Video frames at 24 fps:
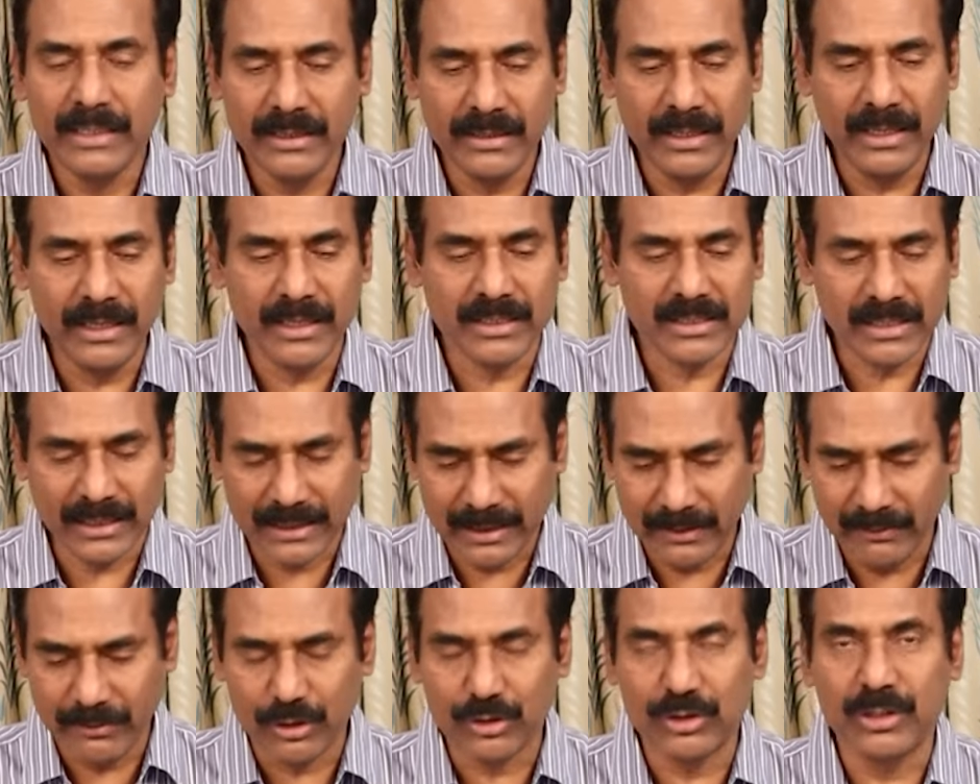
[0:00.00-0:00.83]
ఇది
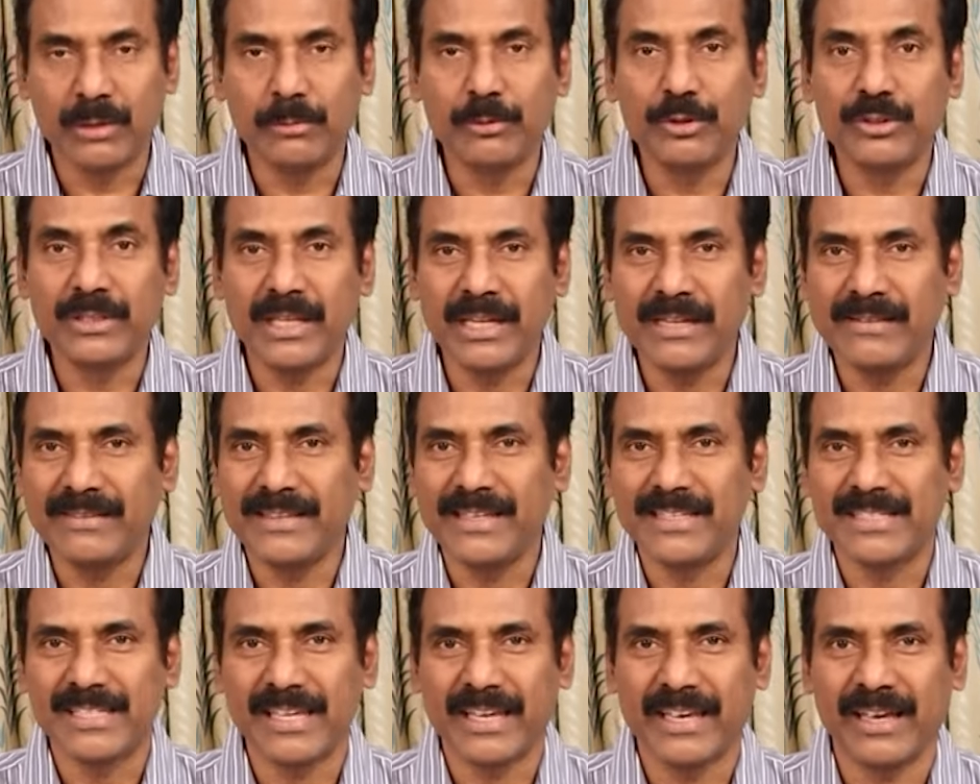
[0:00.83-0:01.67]
చట్టవిరుద్ధమో దీన్ని
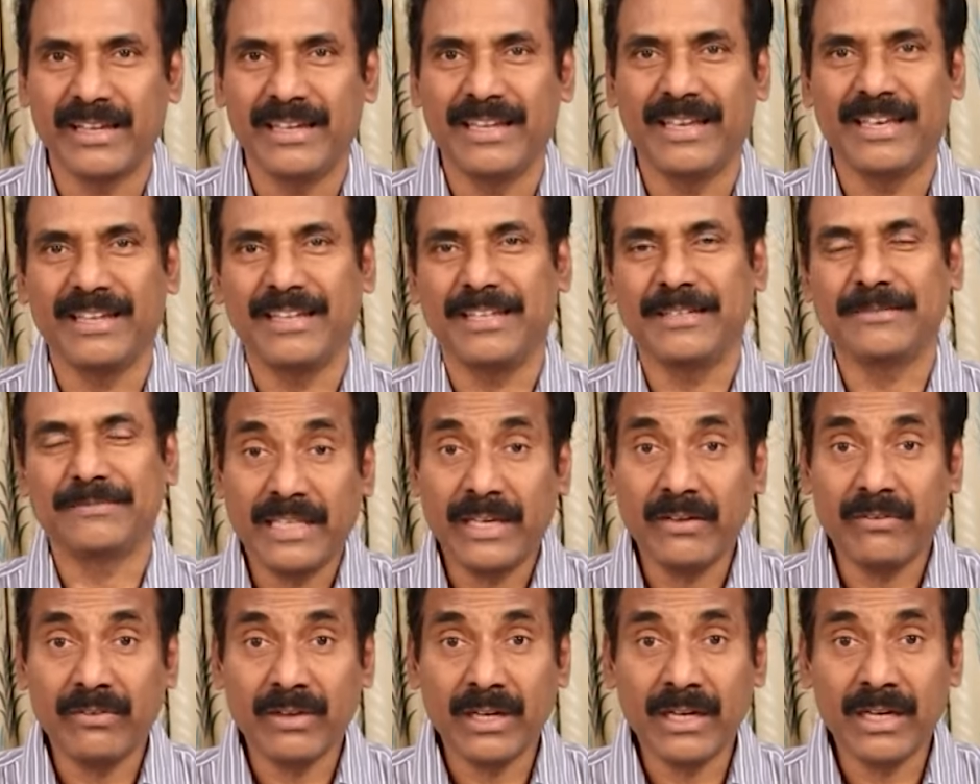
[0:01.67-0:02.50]
తీసేయాలి అని
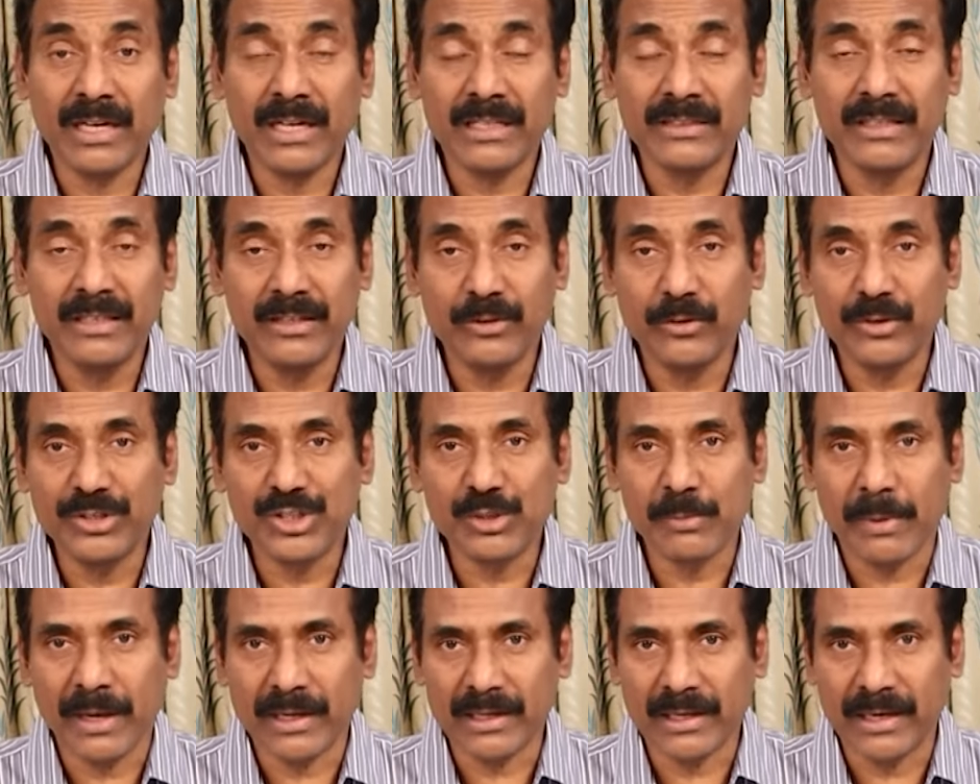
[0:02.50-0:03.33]
తీవ్రంగా దీని
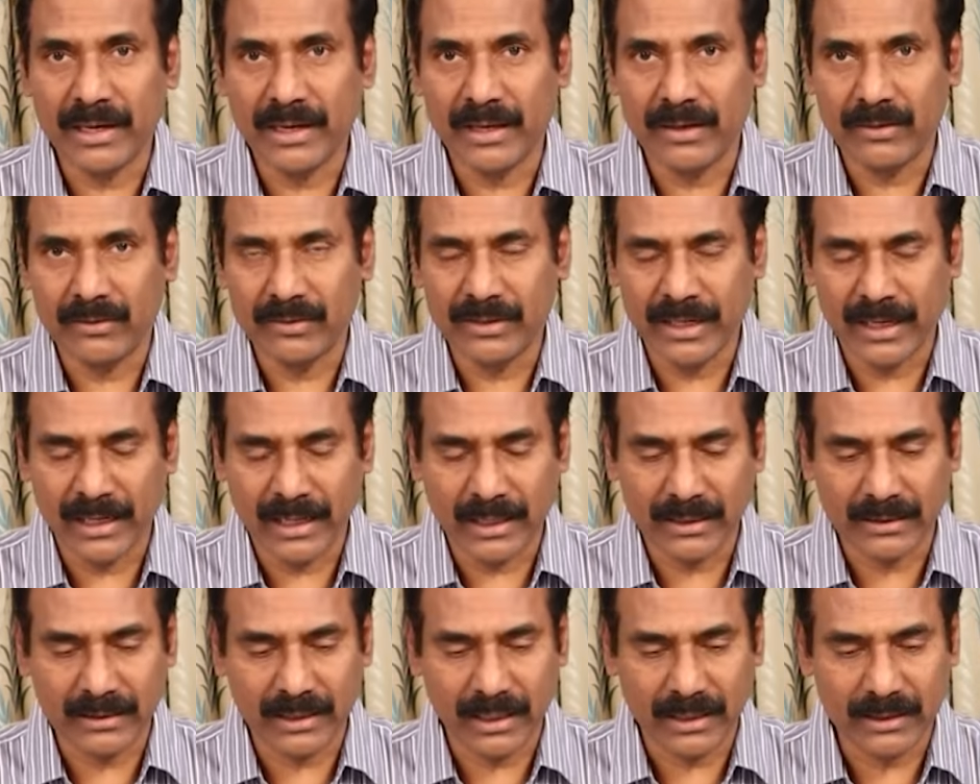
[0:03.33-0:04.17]
గురించి మాట్లాడారు
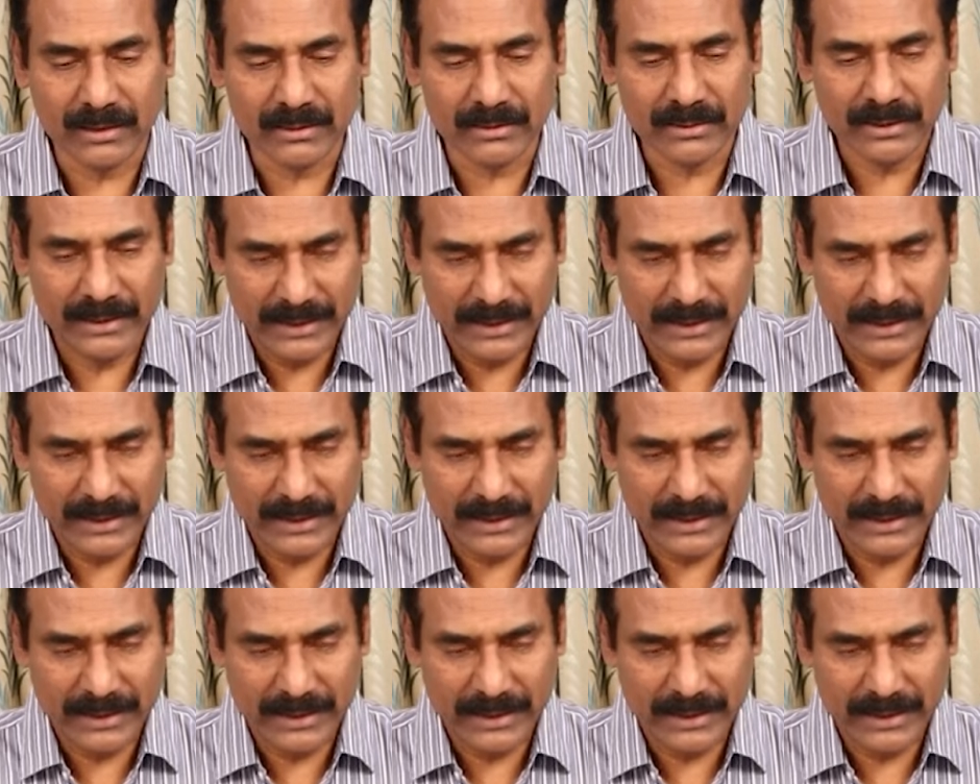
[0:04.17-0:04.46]
నిన్నంతా